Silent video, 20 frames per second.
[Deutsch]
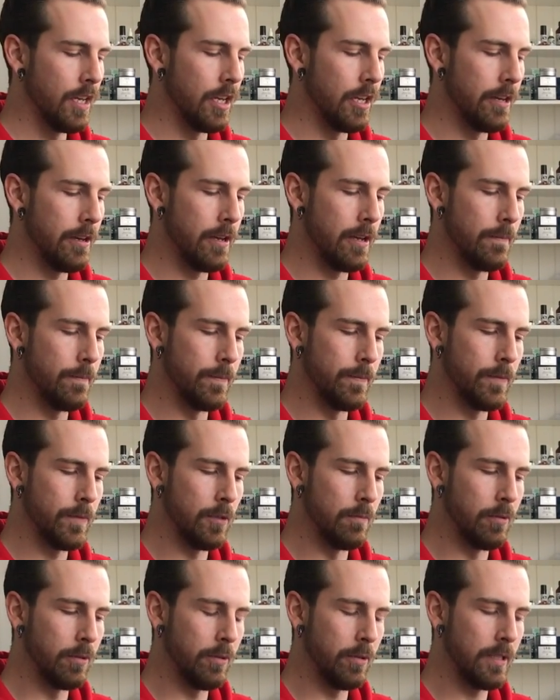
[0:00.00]
Ähm,
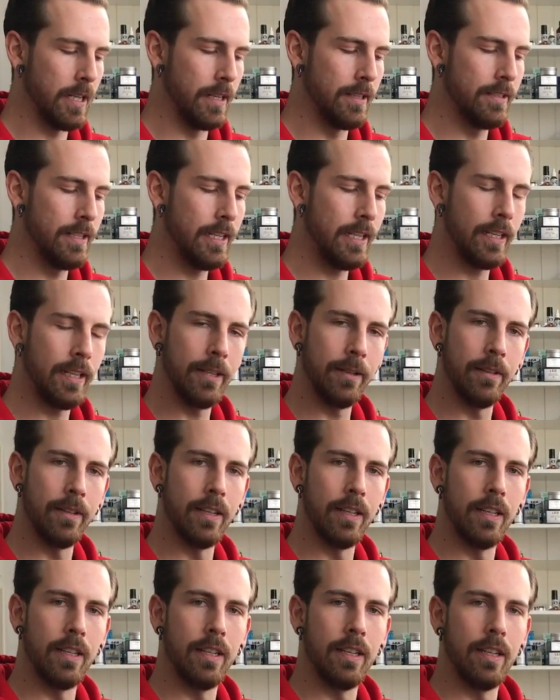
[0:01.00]
zum Produkt an sich,
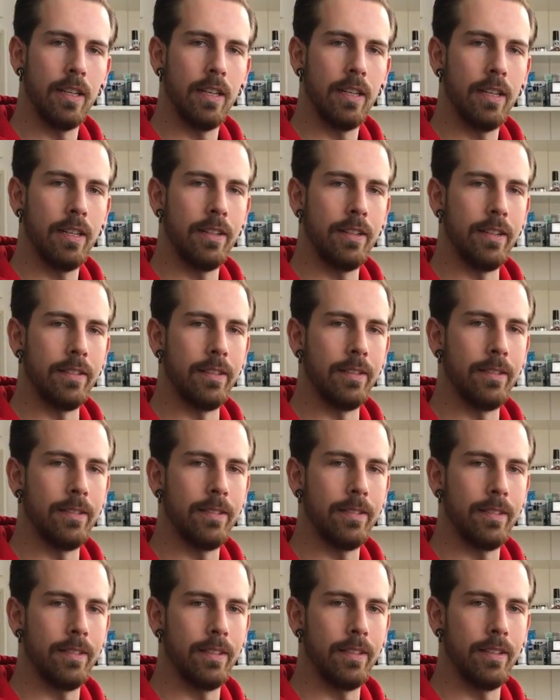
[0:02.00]
das
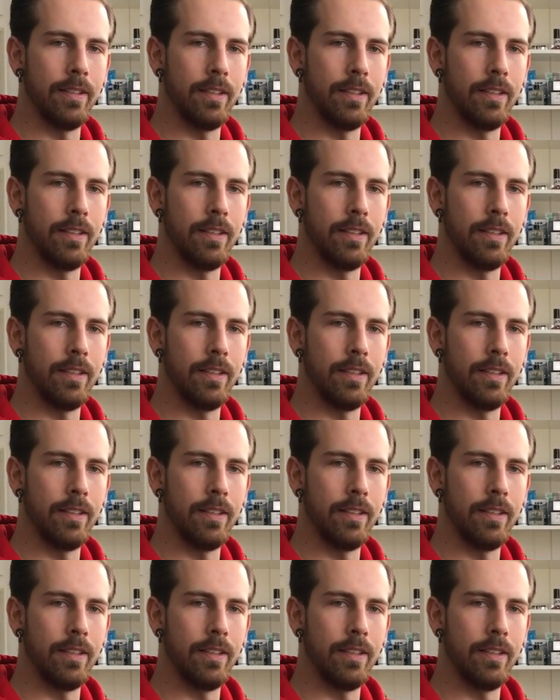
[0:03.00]
ist